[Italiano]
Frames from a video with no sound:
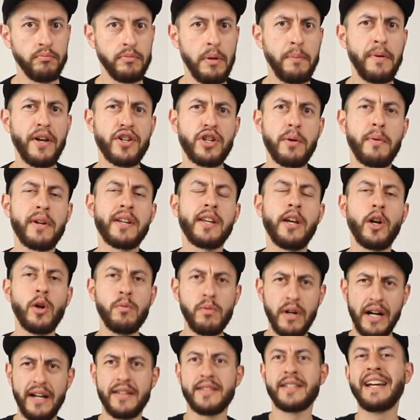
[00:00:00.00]
mi piace perché
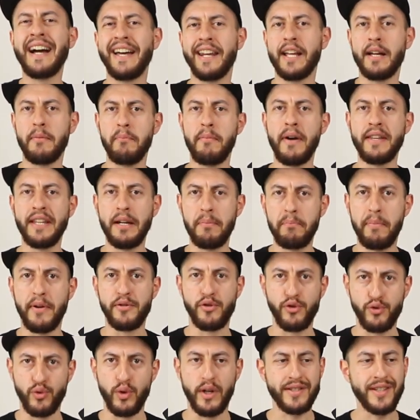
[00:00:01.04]
comunque scarica bene il
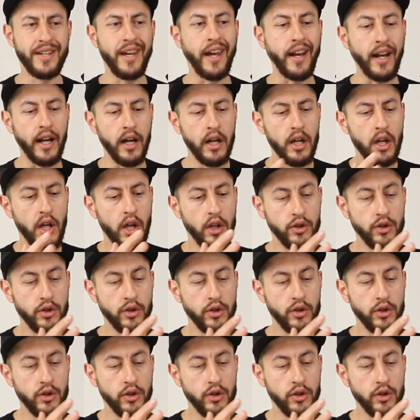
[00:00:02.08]
peso sulla schiena,